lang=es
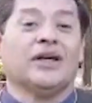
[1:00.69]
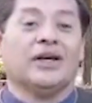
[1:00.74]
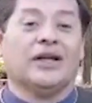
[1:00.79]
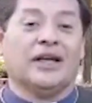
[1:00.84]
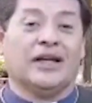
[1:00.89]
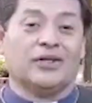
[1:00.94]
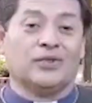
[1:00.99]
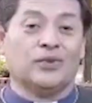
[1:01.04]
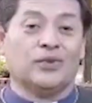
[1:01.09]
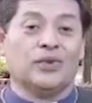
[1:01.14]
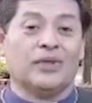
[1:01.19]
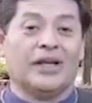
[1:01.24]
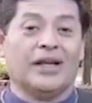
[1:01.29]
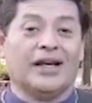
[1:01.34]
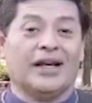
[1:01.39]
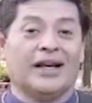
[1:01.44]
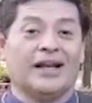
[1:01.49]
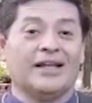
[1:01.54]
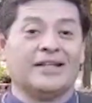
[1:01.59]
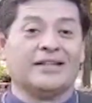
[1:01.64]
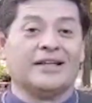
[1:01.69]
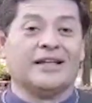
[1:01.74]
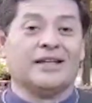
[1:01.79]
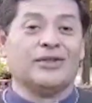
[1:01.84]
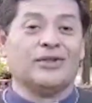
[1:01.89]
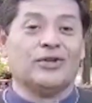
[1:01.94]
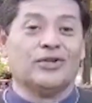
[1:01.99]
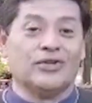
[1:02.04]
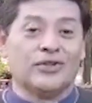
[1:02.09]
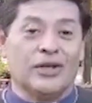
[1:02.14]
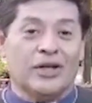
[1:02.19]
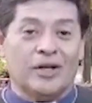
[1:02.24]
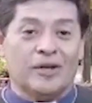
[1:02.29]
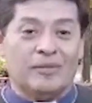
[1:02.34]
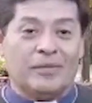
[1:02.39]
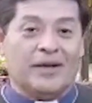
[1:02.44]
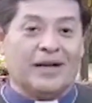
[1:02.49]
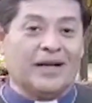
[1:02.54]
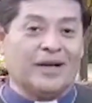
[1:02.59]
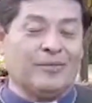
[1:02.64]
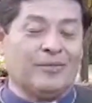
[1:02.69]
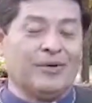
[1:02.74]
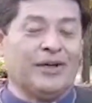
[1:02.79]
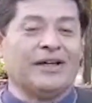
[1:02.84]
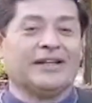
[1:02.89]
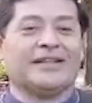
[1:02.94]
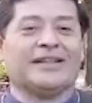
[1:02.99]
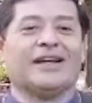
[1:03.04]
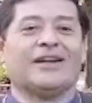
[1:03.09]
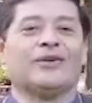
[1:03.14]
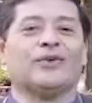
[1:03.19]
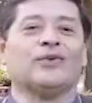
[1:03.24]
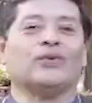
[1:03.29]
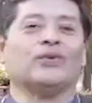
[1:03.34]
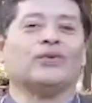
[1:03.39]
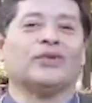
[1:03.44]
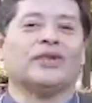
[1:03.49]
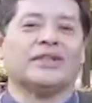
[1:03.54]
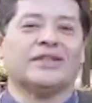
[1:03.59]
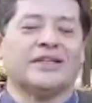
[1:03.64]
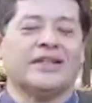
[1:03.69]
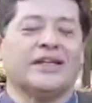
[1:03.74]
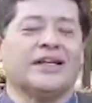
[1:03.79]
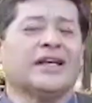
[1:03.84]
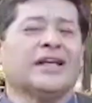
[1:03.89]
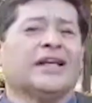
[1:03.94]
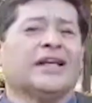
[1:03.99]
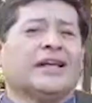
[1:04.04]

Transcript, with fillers: la ayuda y la gracia de Dios para que pueda estar junto así.